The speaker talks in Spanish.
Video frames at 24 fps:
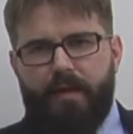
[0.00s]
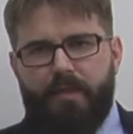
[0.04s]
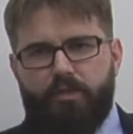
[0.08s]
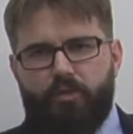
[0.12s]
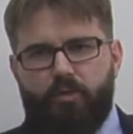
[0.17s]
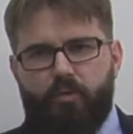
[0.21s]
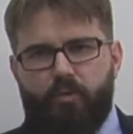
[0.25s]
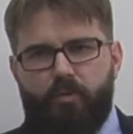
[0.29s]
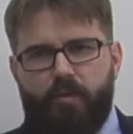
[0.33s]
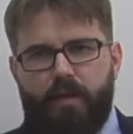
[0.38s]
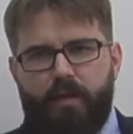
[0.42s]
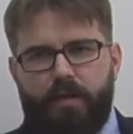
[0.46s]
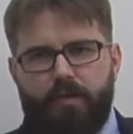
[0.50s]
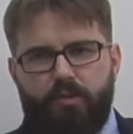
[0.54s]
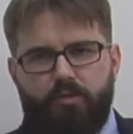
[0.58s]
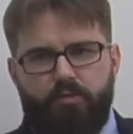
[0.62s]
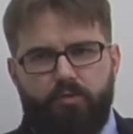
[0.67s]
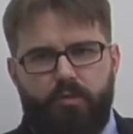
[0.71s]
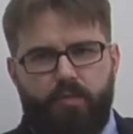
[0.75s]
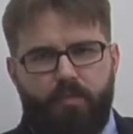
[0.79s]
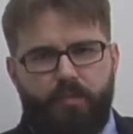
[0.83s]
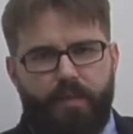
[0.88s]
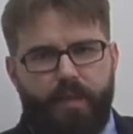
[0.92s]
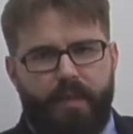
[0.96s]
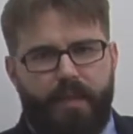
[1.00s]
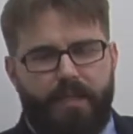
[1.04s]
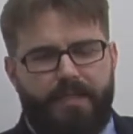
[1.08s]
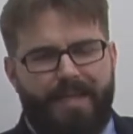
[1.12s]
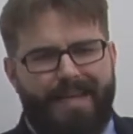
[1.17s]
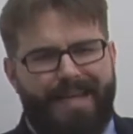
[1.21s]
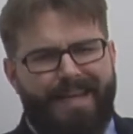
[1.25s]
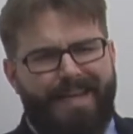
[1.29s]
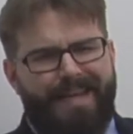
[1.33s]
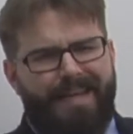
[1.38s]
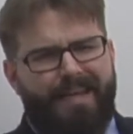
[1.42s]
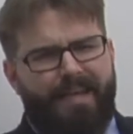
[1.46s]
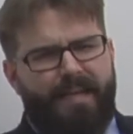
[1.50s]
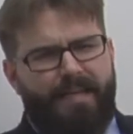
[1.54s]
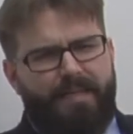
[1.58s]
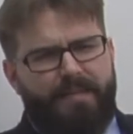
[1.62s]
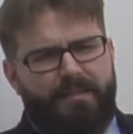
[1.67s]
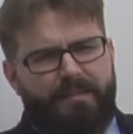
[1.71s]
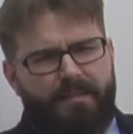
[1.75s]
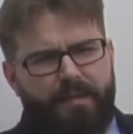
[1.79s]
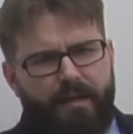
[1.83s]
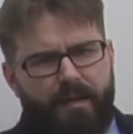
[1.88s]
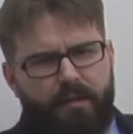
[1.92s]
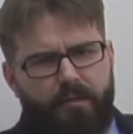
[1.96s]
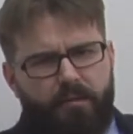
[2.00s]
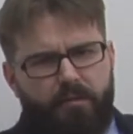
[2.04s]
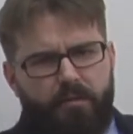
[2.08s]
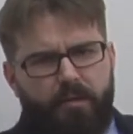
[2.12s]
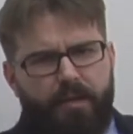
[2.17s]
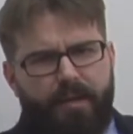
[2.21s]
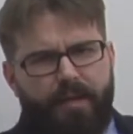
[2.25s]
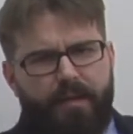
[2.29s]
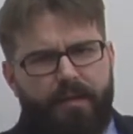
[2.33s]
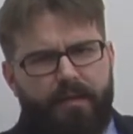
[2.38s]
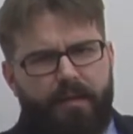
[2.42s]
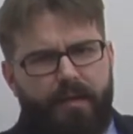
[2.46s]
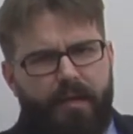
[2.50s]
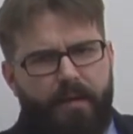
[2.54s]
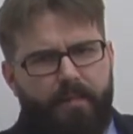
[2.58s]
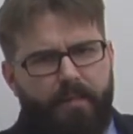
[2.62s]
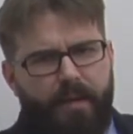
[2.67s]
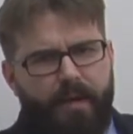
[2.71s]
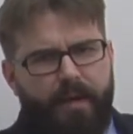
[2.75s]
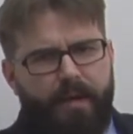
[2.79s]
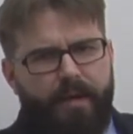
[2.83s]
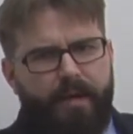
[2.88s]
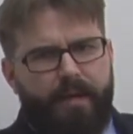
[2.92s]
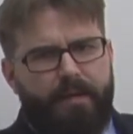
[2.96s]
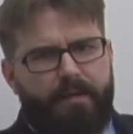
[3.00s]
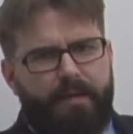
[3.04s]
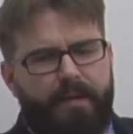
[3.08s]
las comunidades europeas. Es cierto que Dinamarca